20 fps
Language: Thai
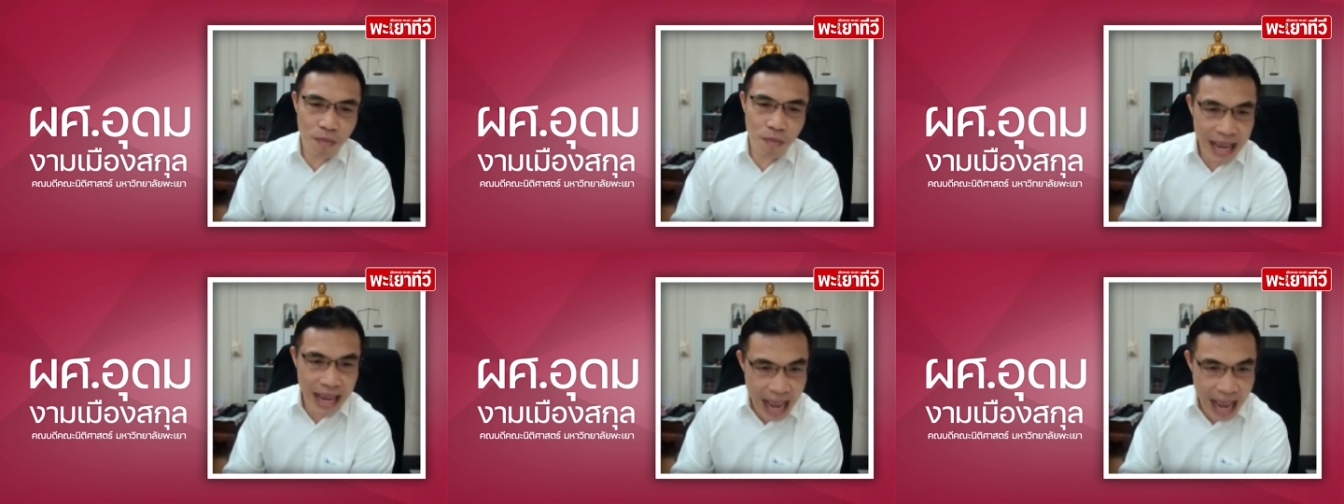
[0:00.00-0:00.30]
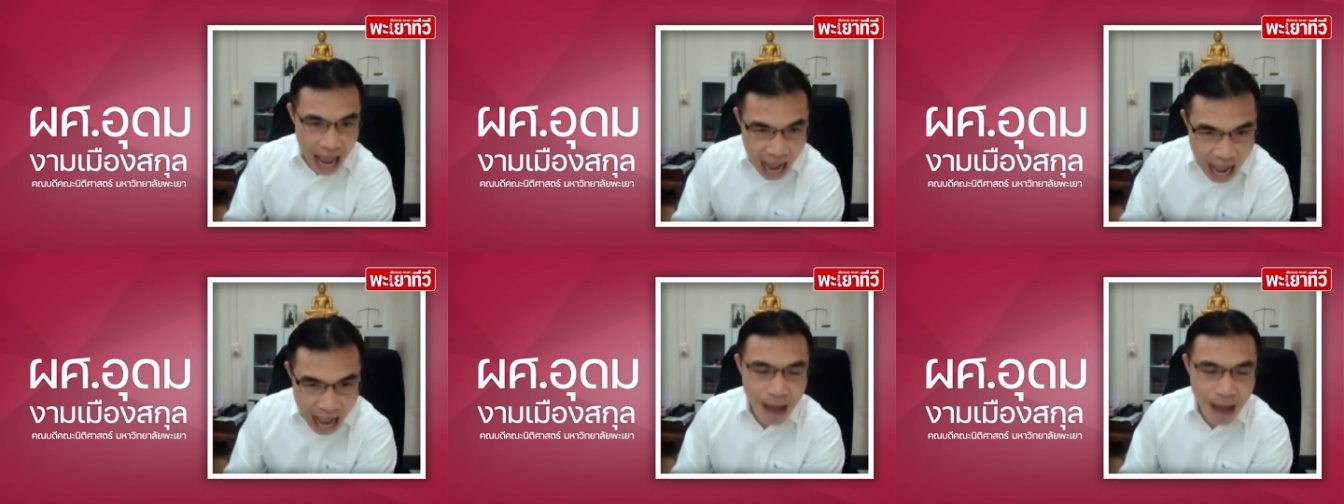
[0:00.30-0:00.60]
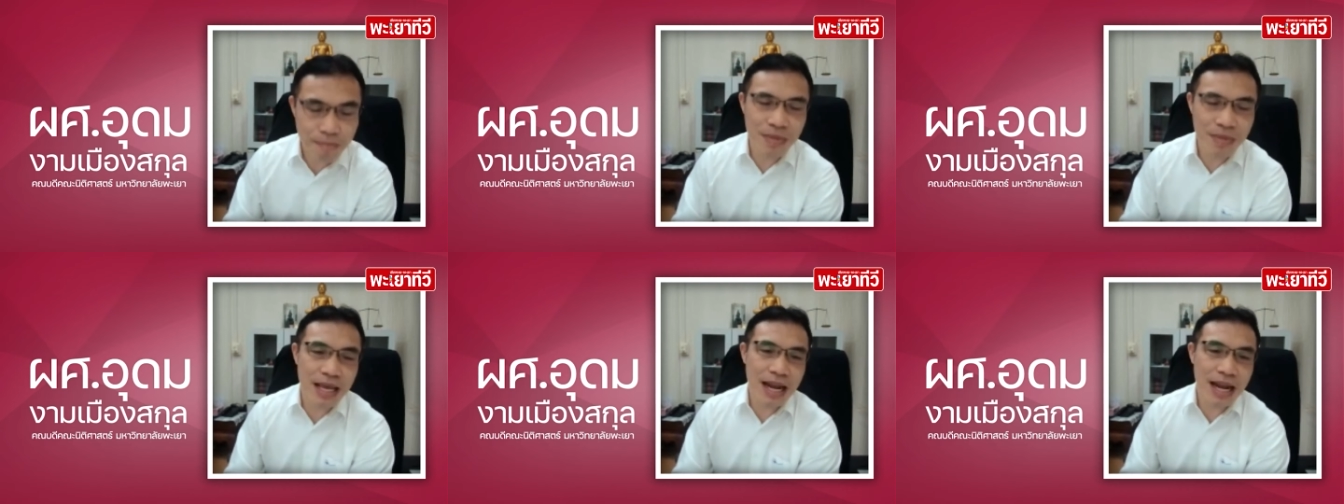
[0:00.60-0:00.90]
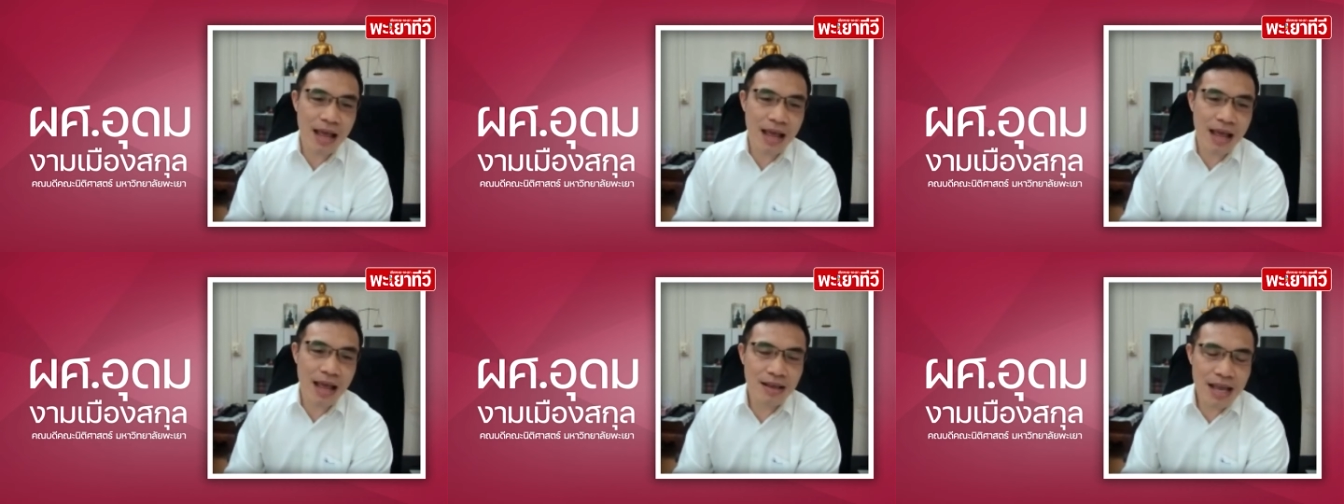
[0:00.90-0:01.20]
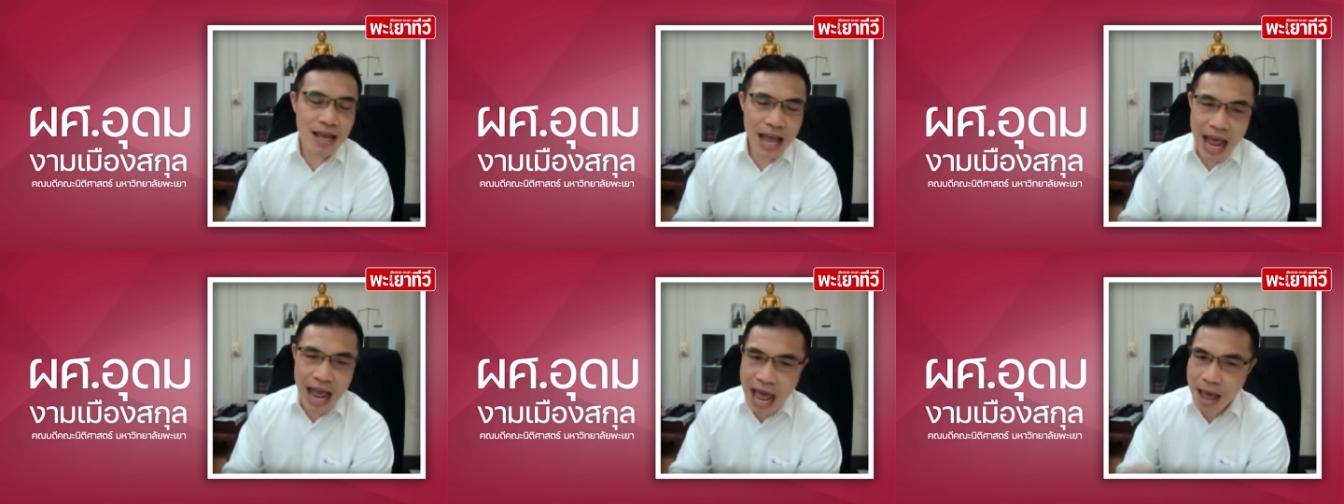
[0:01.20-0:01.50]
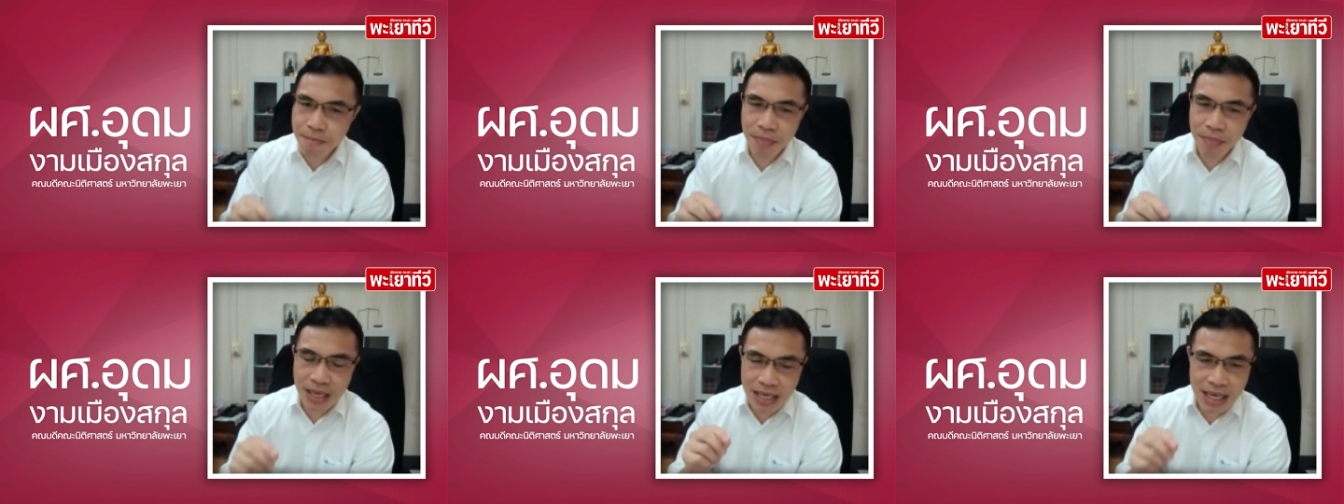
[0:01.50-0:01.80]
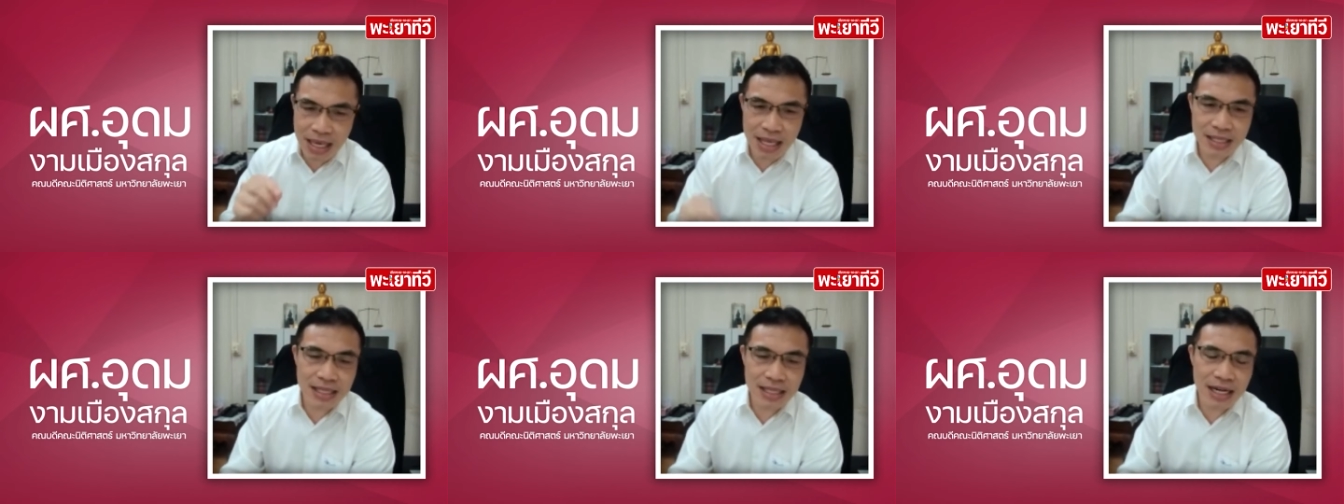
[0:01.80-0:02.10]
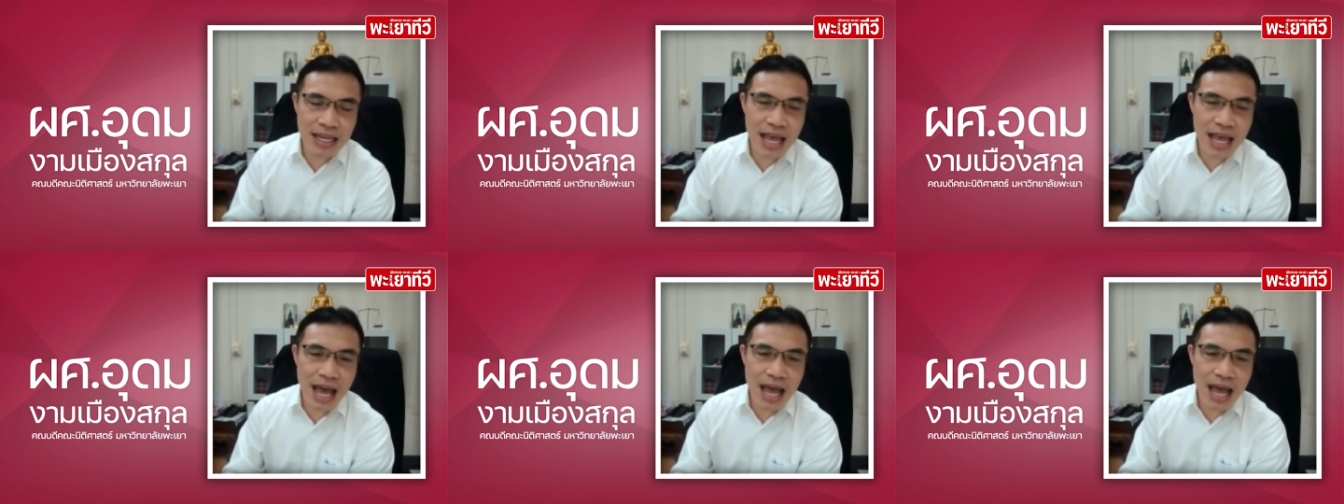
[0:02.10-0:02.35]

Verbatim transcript: สิ่งที่กฎหมายห้ามเลยนะห้ามไปเขียน